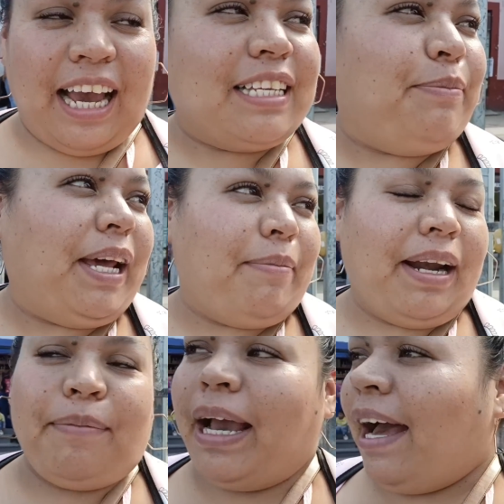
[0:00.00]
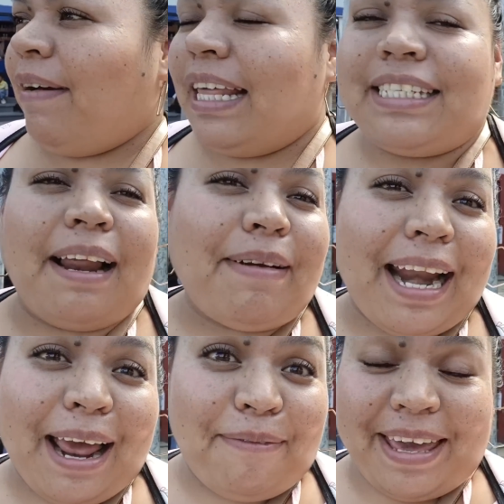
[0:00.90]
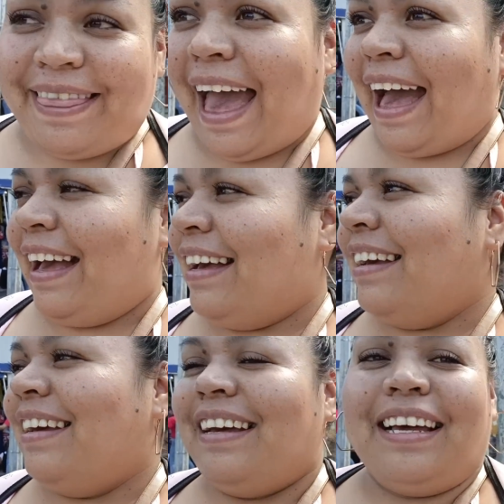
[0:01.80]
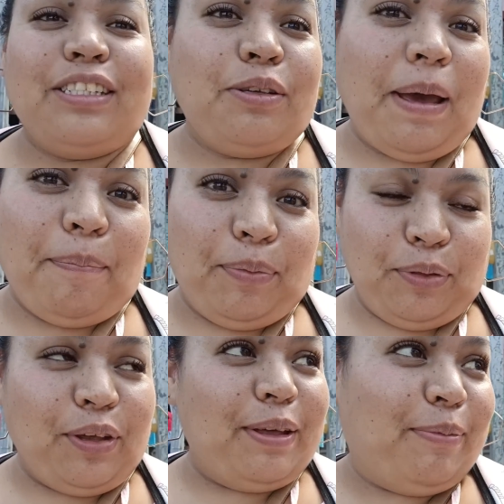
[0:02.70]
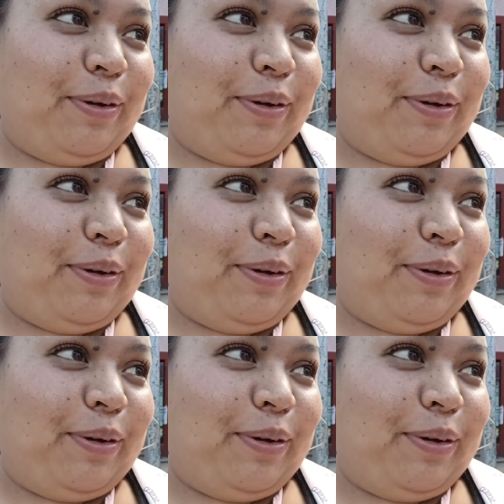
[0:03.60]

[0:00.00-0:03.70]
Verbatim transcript: Chicas, mi hermana me acaba de salvar la vida. Estuve a punto de